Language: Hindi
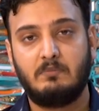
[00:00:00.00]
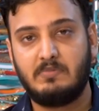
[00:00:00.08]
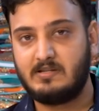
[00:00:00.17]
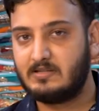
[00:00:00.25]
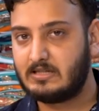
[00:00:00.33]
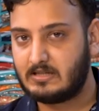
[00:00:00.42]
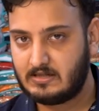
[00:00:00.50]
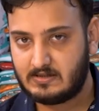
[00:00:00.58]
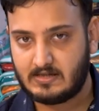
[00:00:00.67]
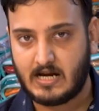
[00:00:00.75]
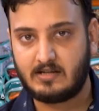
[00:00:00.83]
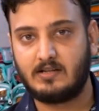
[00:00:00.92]
बिज़नेस
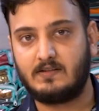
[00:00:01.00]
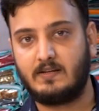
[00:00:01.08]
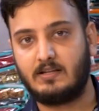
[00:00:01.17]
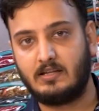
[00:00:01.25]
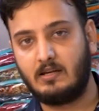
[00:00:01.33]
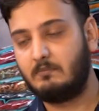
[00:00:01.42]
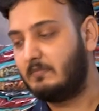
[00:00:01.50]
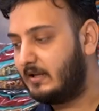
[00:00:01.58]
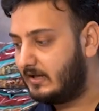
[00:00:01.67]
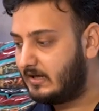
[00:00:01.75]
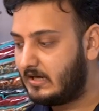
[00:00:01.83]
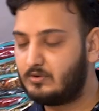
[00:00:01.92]
स्टार्ट कर सकते हैं
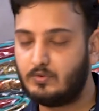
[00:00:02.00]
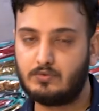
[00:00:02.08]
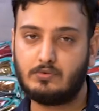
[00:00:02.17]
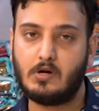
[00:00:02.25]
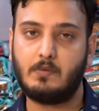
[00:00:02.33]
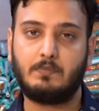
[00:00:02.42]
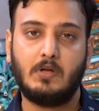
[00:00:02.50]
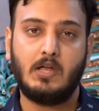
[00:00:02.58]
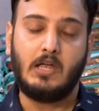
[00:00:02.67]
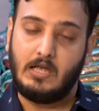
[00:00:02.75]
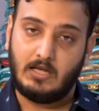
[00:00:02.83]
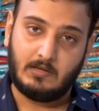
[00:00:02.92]
मेरे यहाँ दोस्तों
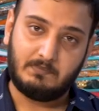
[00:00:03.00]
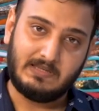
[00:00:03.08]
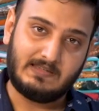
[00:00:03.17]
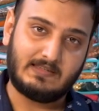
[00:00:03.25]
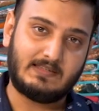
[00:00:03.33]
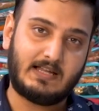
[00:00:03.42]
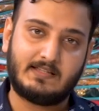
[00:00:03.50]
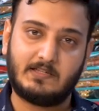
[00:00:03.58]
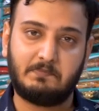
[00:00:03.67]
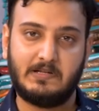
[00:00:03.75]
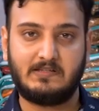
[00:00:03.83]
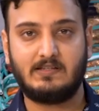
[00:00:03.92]
आप बीस हज़ार से
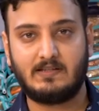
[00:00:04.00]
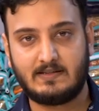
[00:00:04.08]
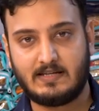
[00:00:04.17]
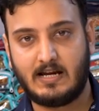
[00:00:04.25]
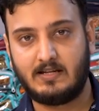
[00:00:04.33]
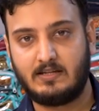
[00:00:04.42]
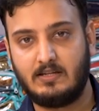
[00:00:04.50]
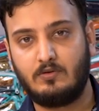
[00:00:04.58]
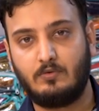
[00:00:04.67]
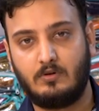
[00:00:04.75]
पच्चीस हज़ार की